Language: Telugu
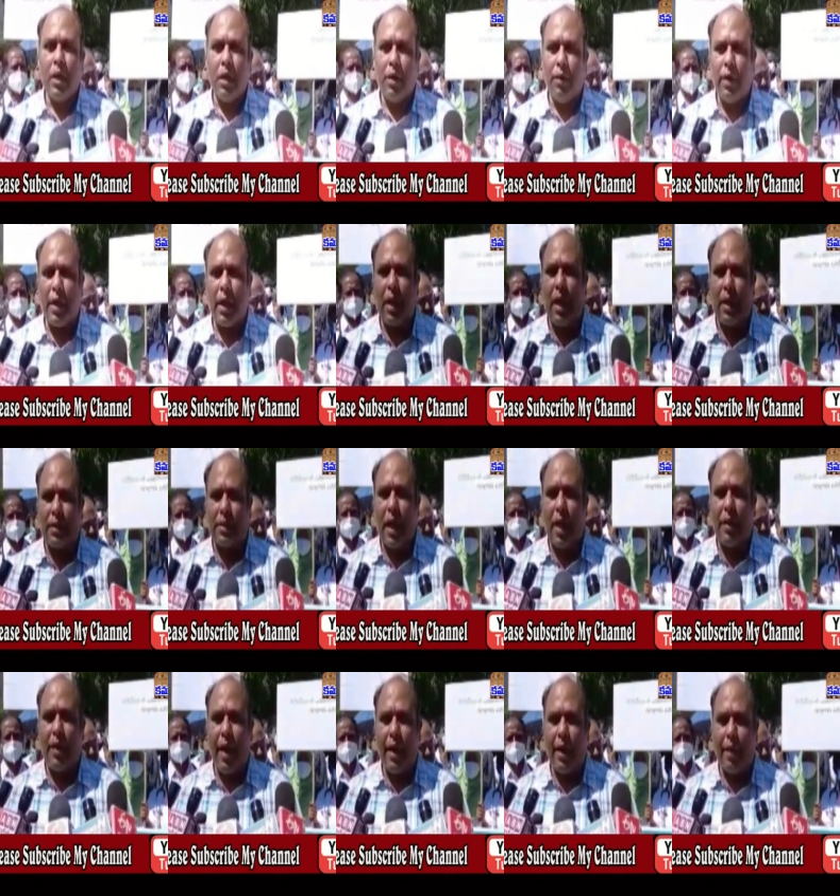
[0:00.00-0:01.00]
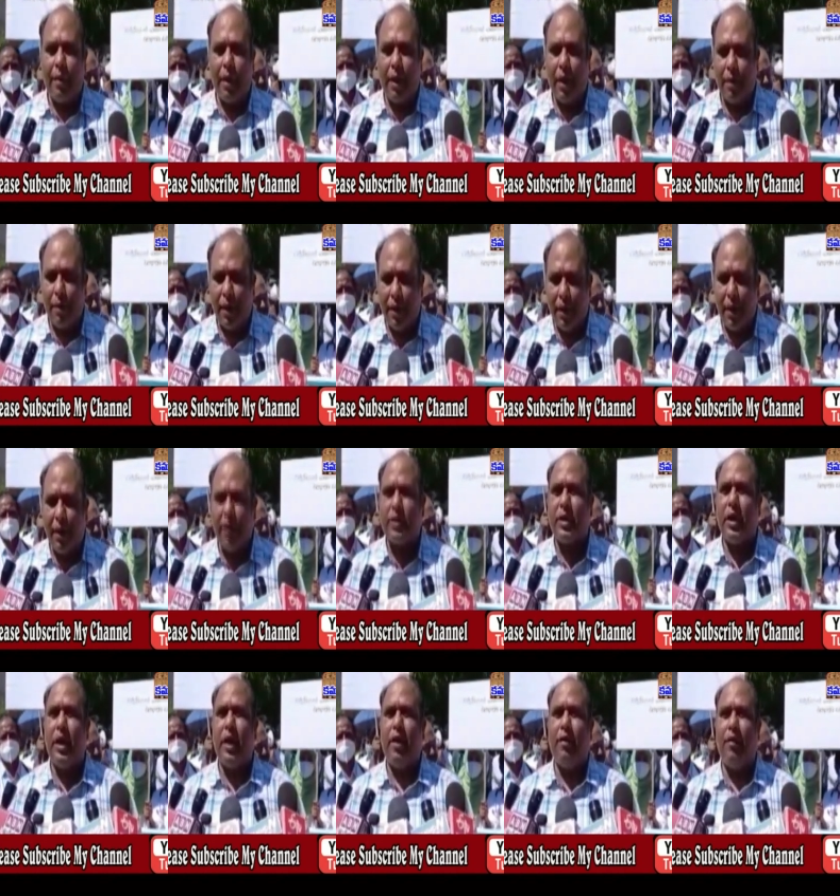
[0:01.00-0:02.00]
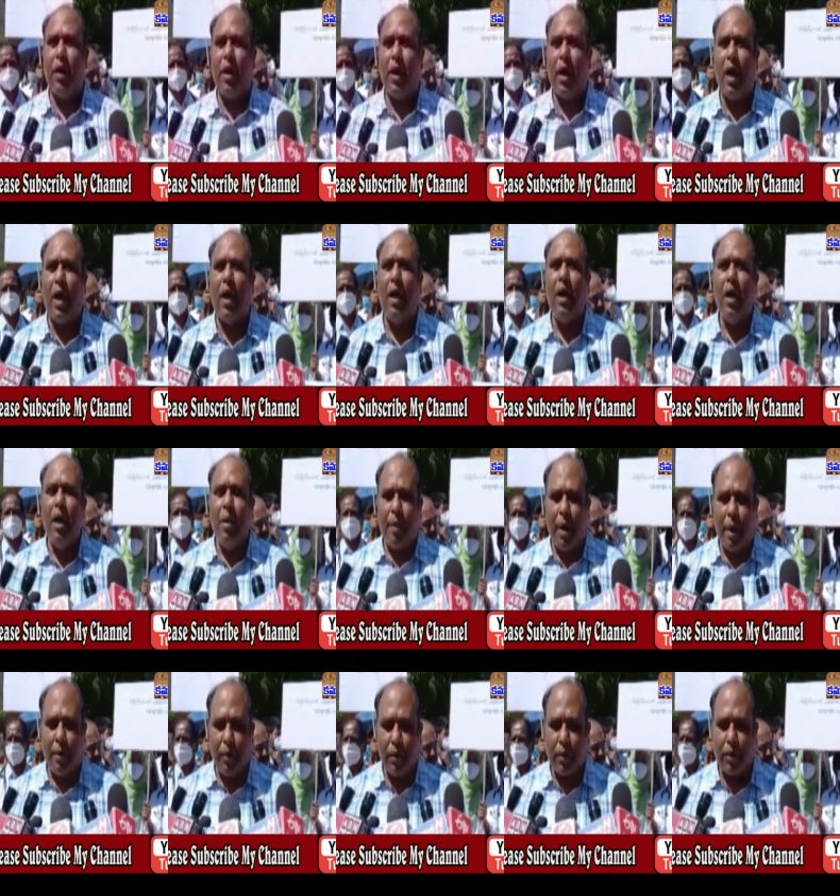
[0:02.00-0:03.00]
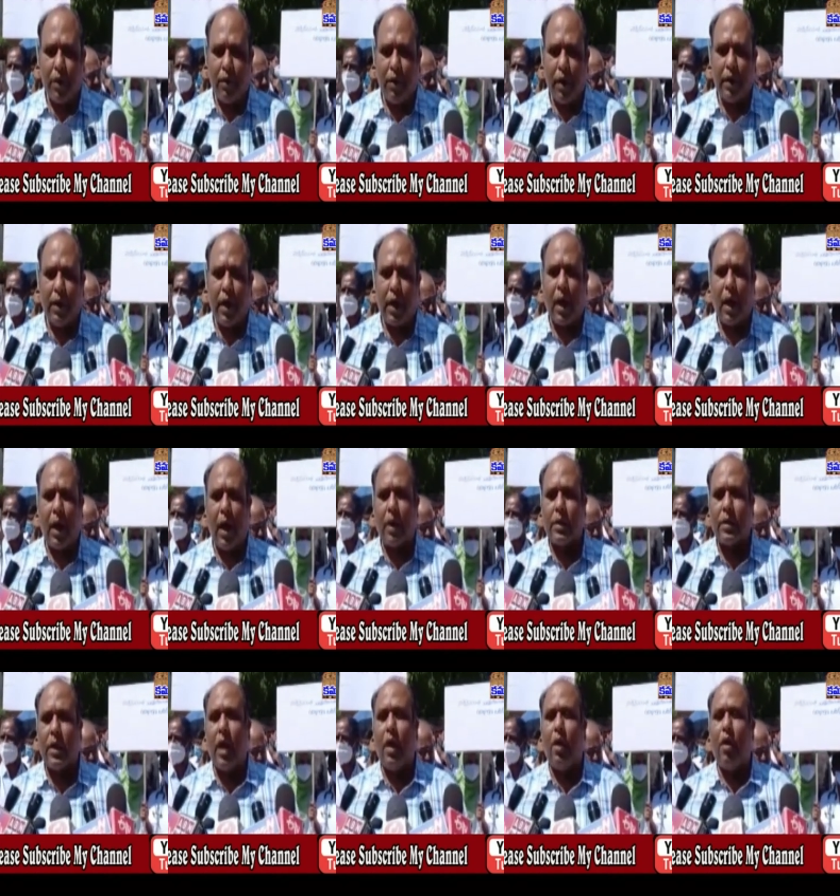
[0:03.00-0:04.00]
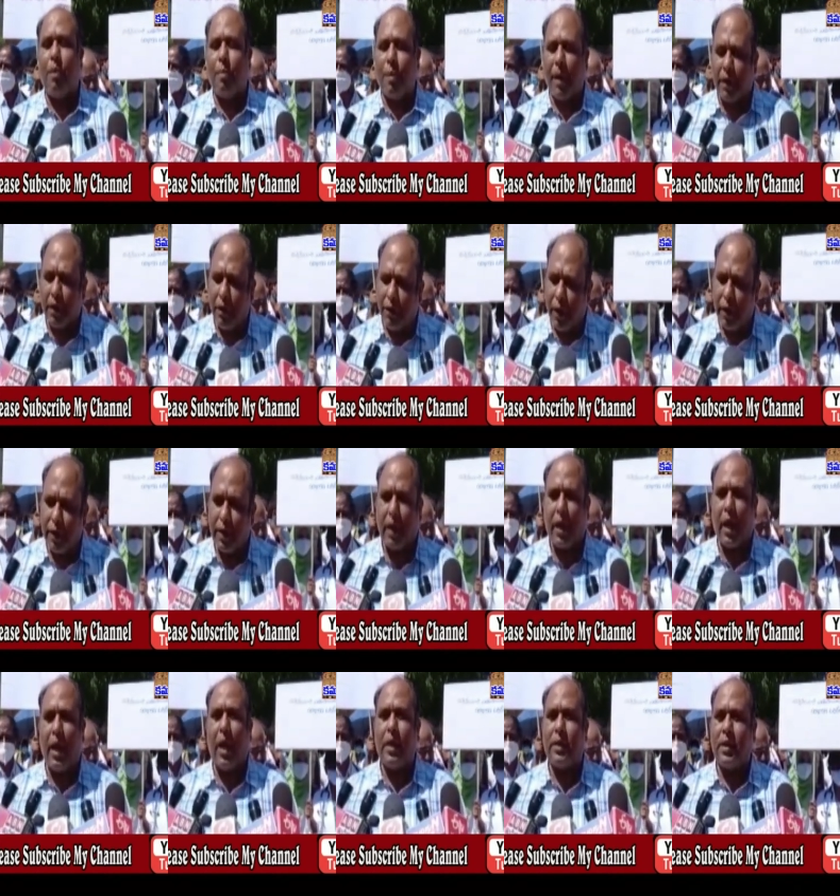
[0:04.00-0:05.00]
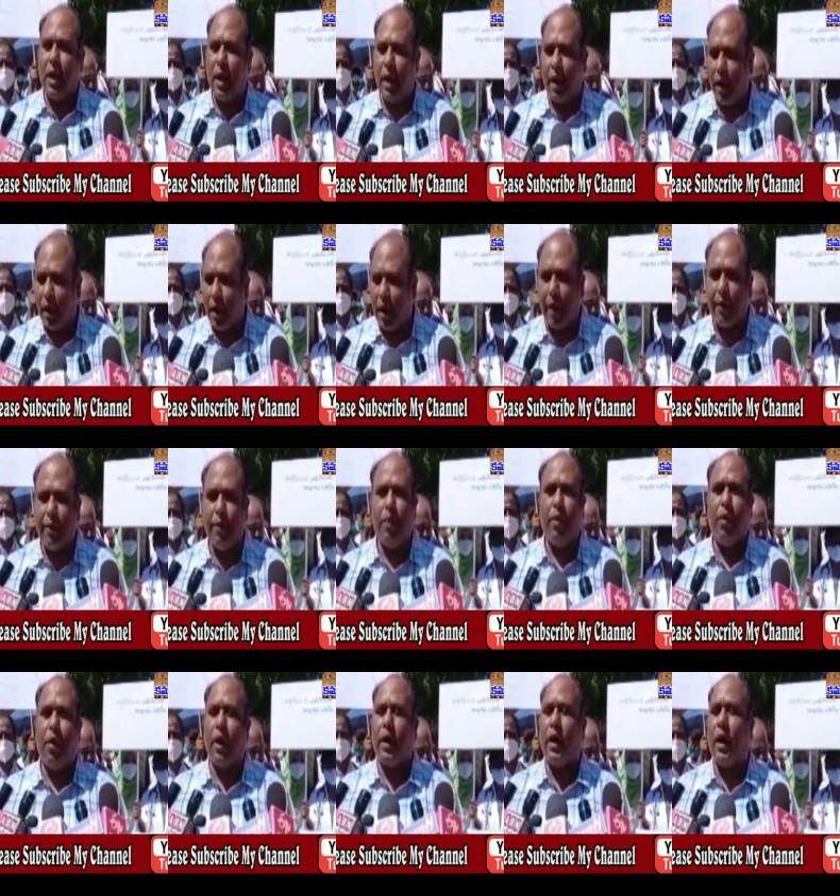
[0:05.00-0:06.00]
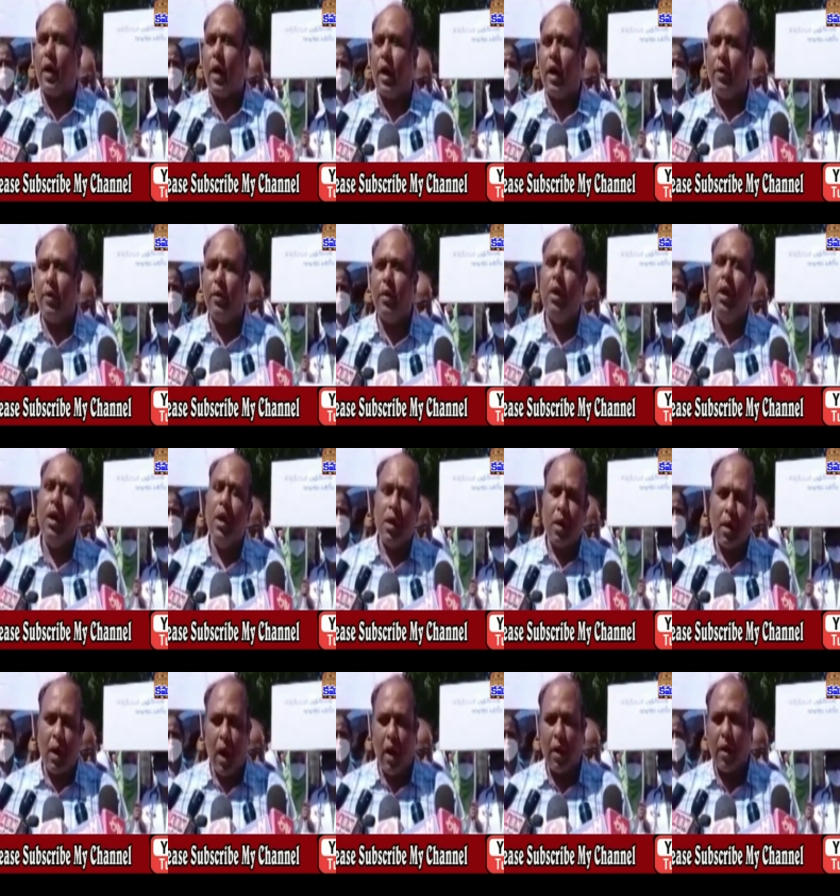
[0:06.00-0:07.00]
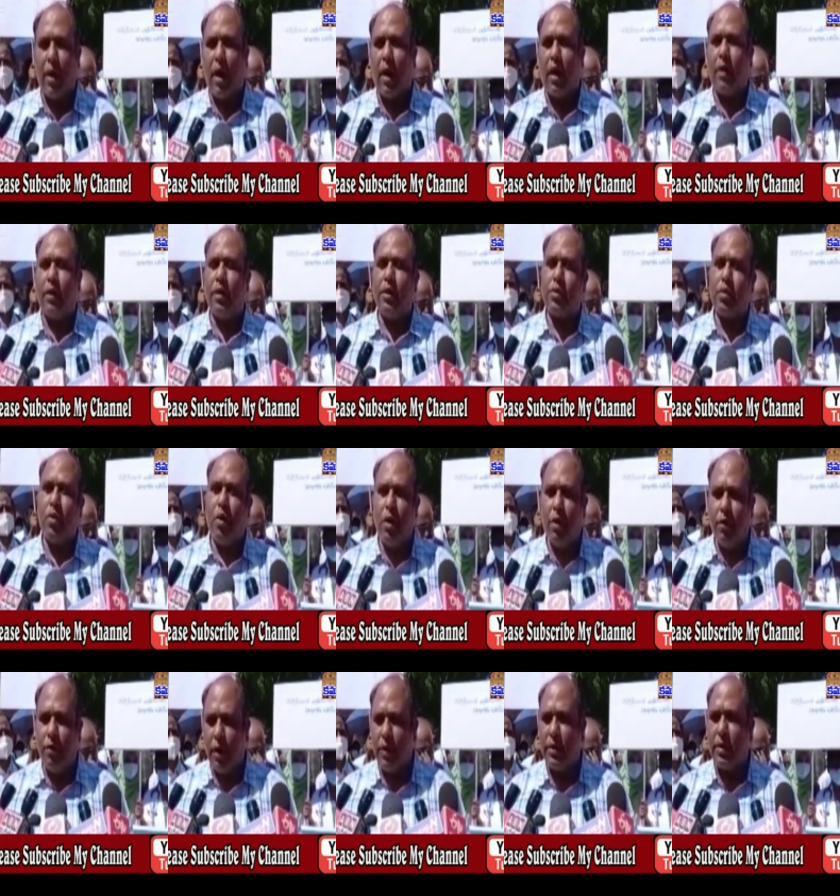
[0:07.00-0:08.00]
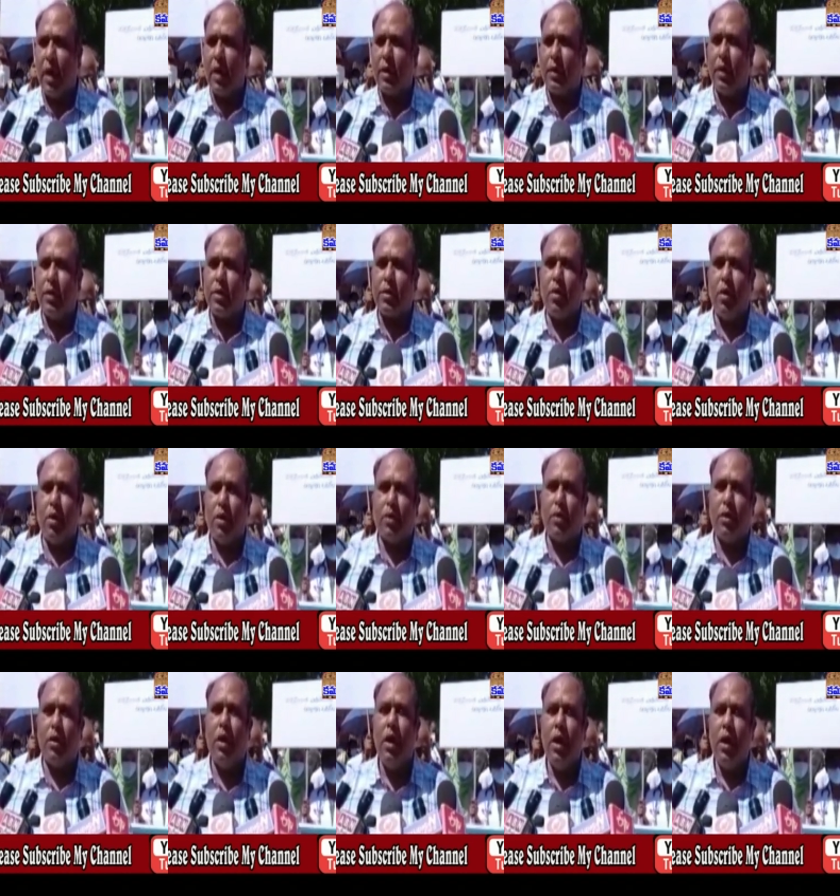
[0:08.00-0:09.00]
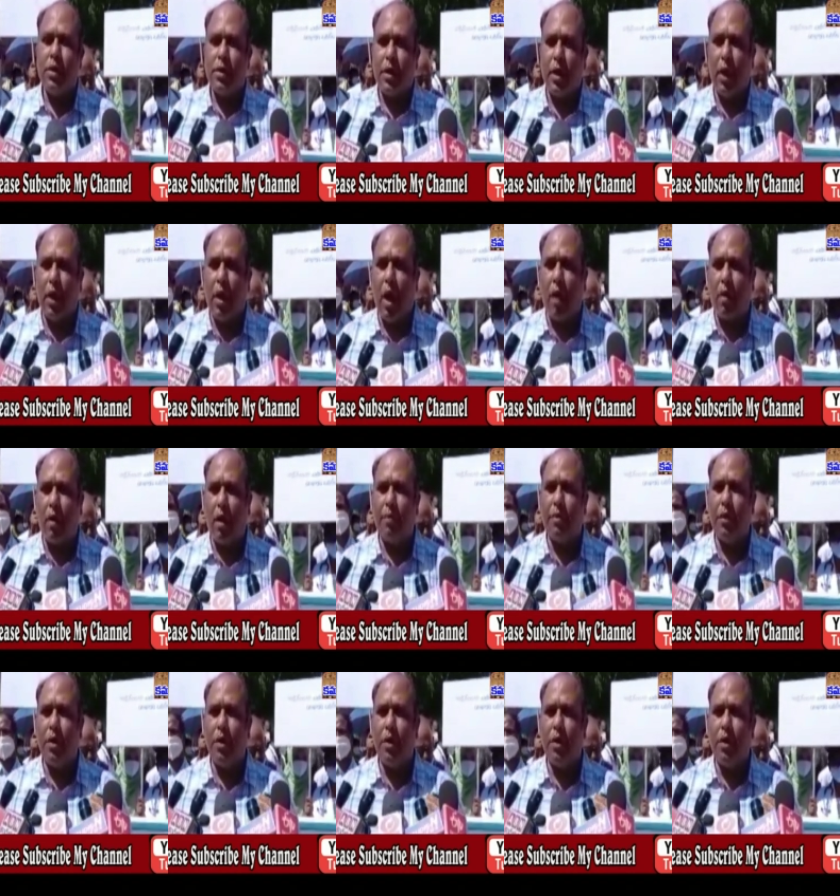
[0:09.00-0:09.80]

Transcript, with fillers: ఈ విధంగా అసాధారణమైన బదిలీలు చేయడం వల్ల ప్రభుత్వ వైద్య కళాశాలలో ప్రతి వైద్య కళాశాల కర్నూలు ఒకటే కాదు కాకినాడ తీసుకోండి వైజాగ్ తీసుకోవచ్చు శ్రీకాకుళం